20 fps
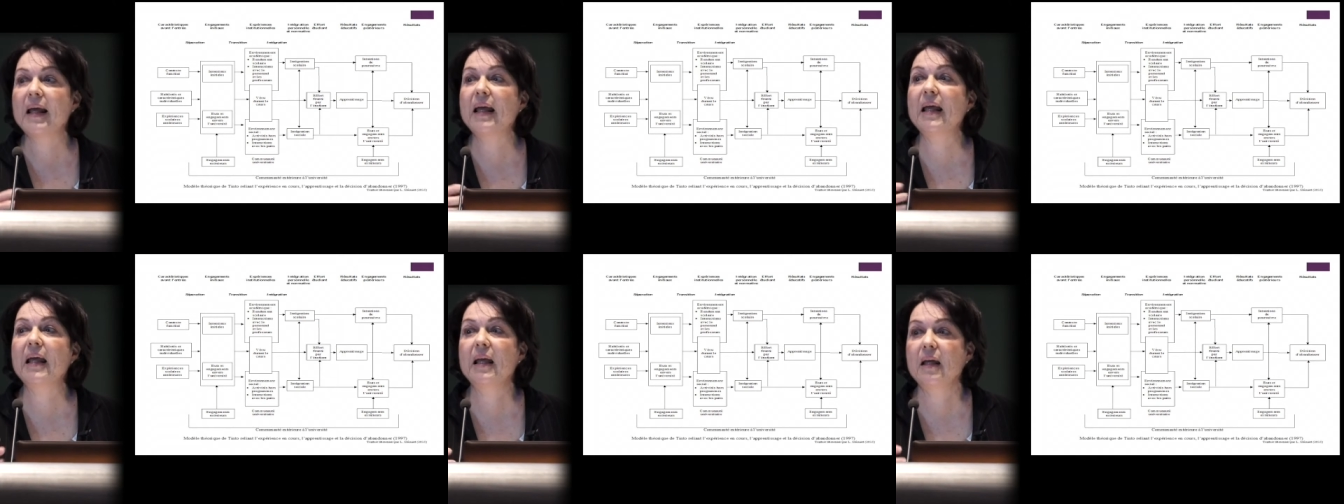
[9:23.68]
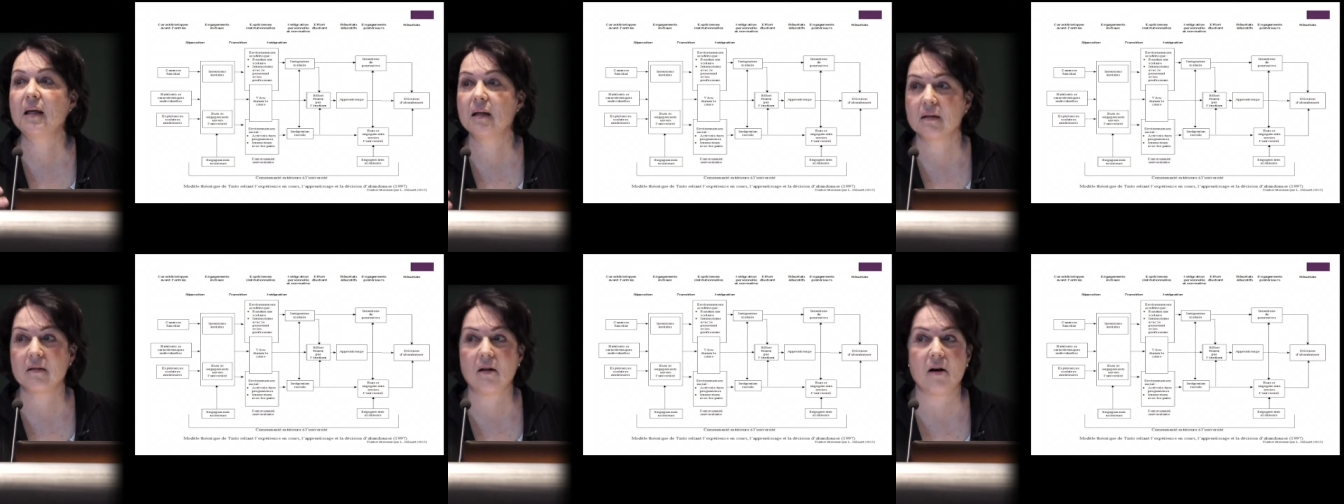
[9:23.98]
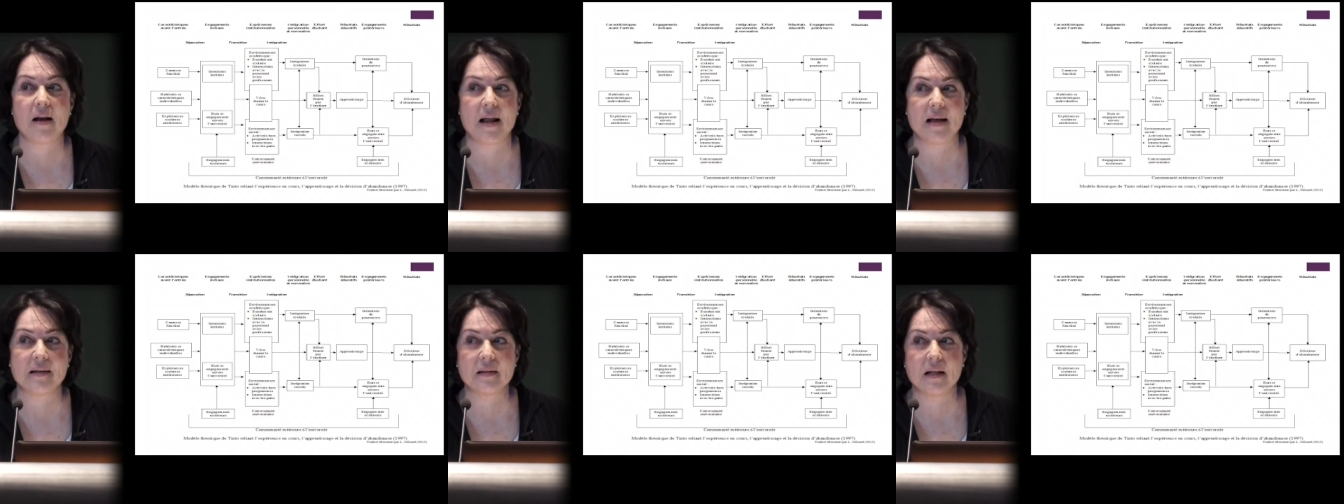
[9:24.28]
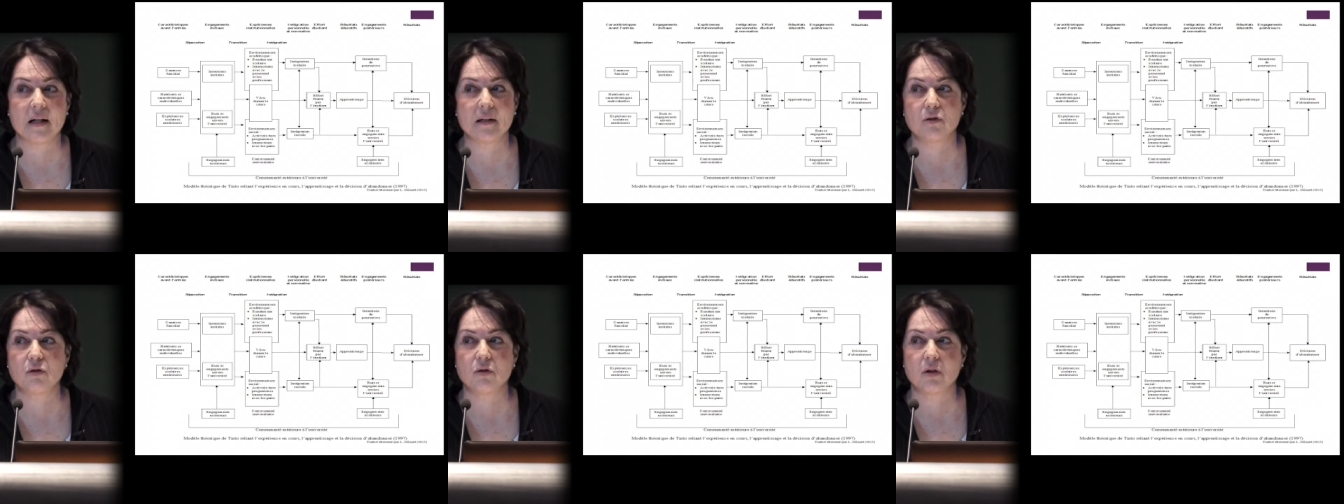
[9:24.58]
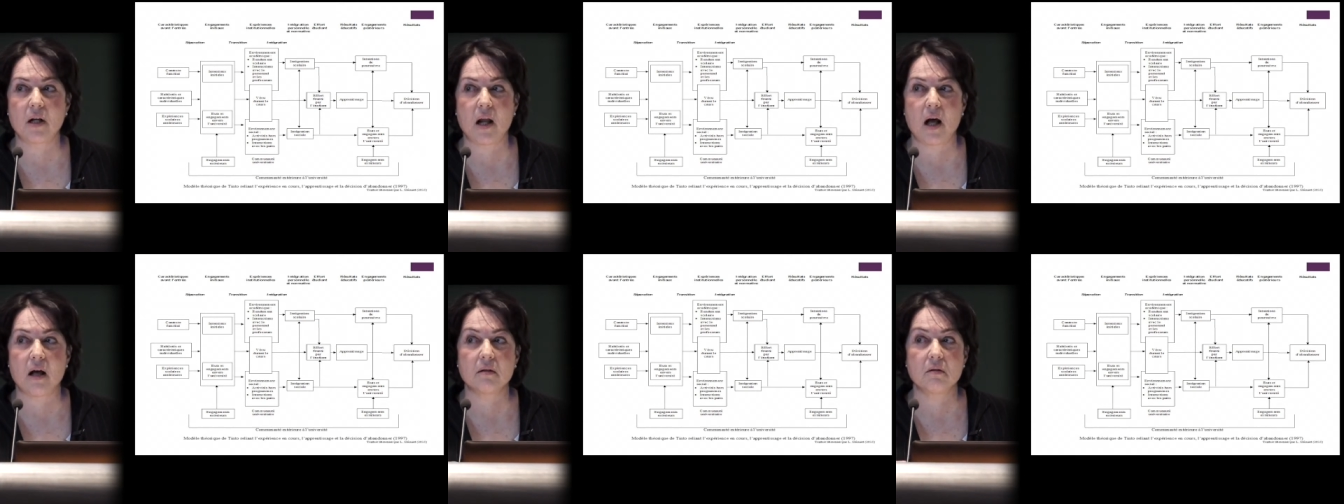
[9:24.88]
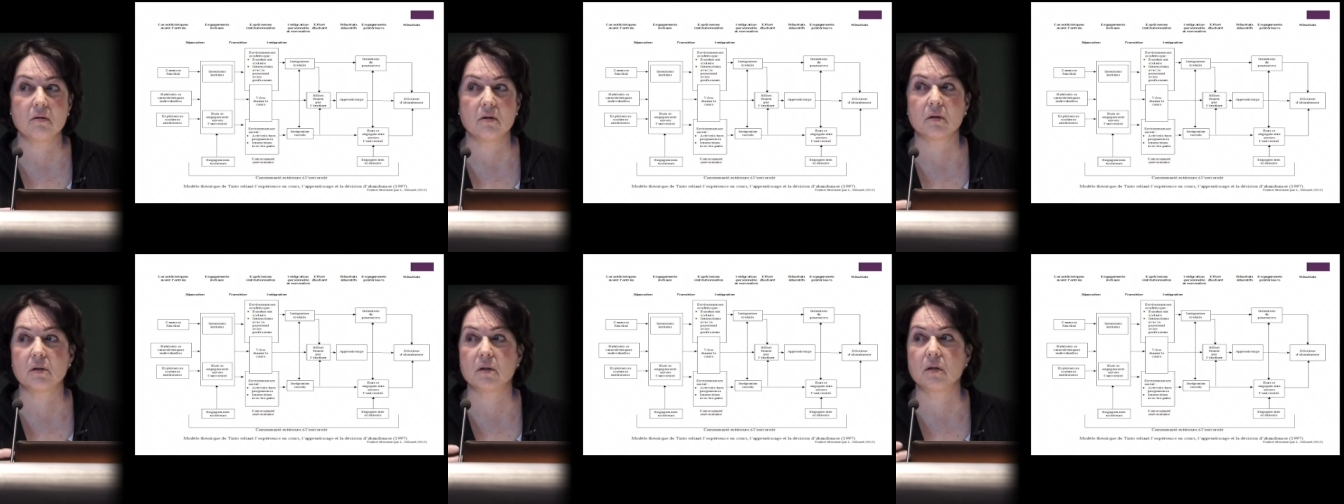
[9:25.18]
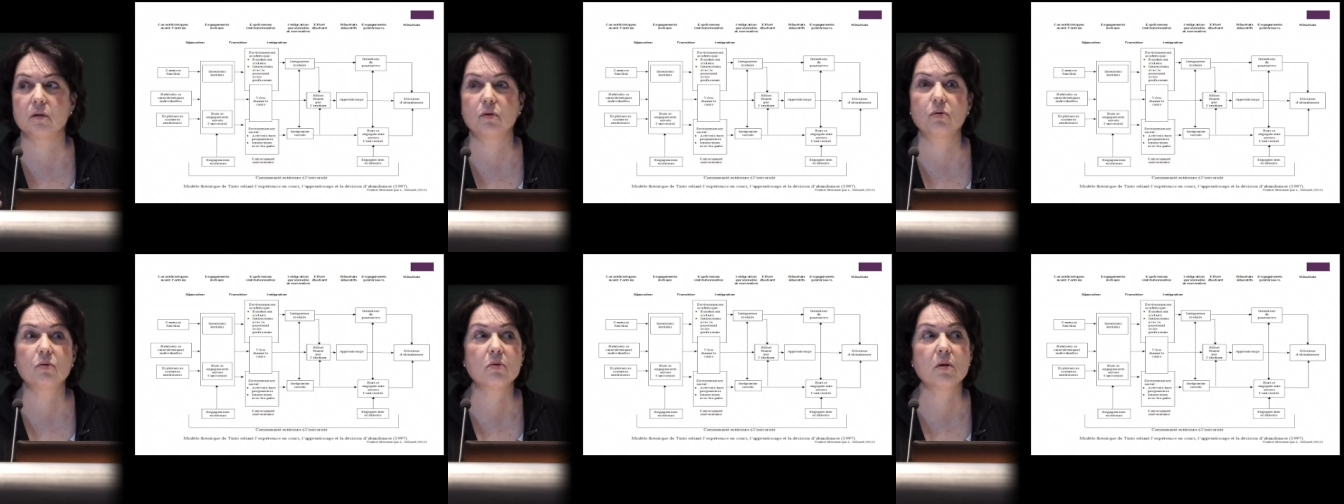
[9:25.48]
est dans la salle de classe. Alors,
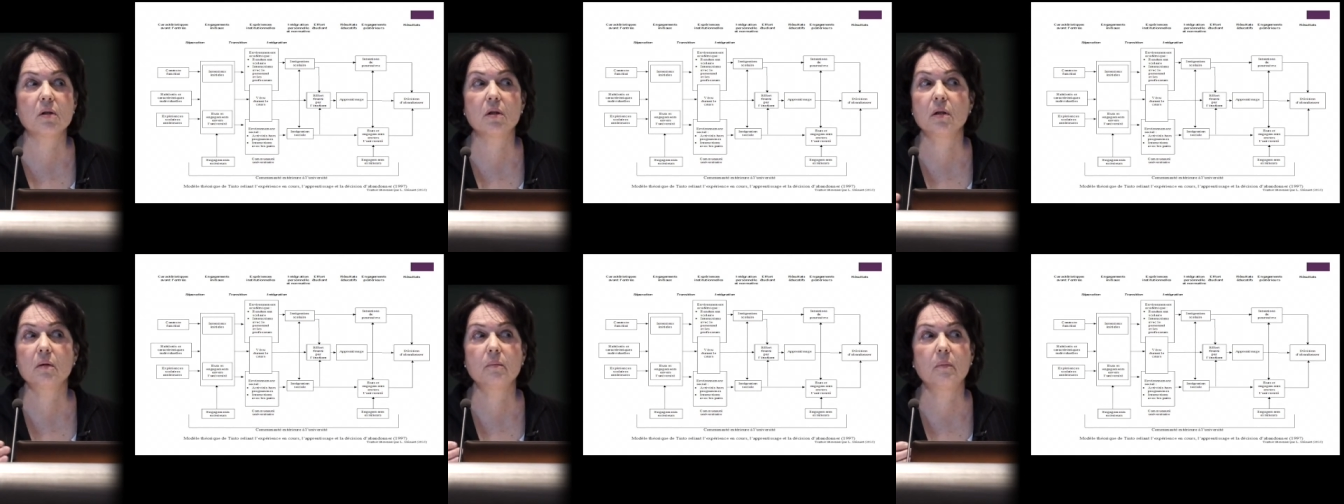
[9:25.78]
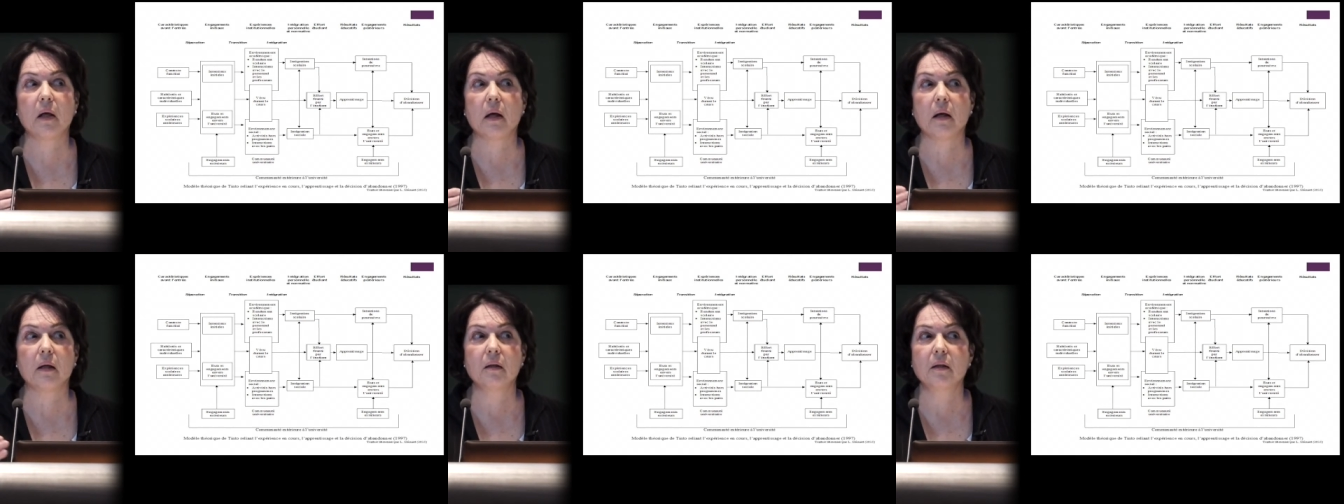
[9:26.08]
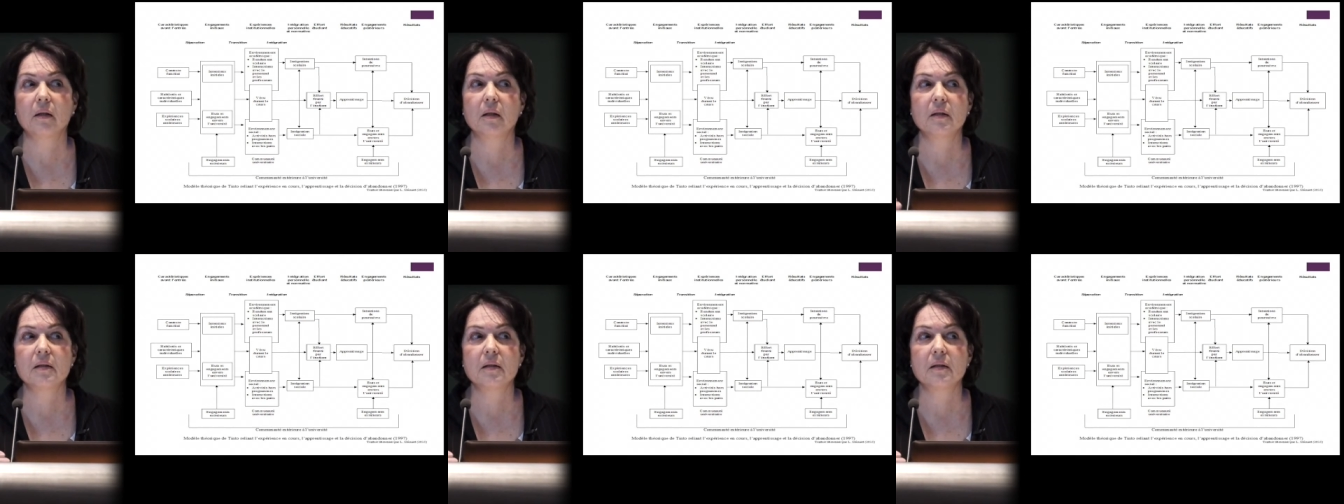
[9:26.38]
Tinto dit, ben,